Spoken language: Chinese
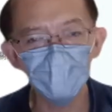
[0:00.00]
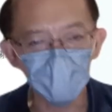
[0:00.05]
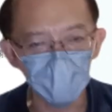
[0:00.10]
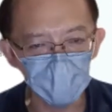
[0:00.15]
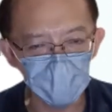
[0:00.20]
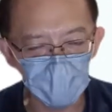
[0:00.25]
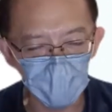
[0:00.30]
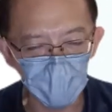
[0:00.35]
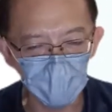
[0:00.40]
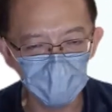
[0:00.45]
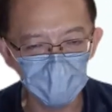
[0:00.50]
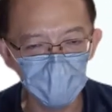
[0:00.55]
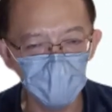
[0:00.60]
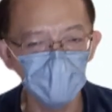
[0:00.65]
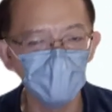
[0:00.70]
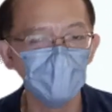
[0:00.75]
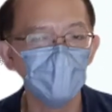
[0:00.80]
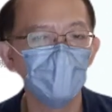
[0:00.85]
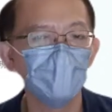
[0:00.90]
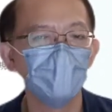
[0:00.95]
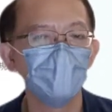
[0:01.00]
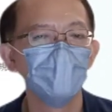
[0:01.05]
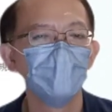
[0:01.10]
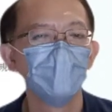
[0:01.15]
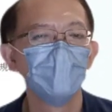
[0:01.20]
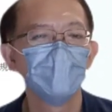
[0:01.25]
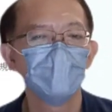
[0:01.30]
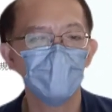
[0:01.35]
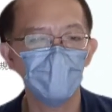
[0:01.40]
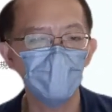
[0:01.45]
融商品啊。
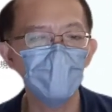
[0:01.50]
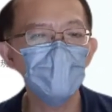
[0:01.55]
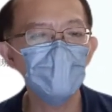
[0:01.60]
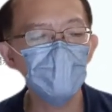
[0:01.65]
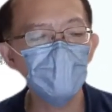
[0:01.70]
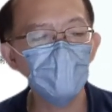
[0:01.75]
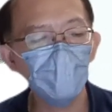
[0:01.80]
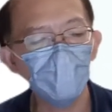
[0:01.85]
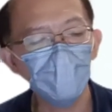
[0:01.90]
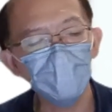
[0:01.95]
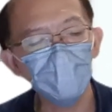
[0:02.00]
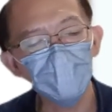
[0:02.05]
台湾金管会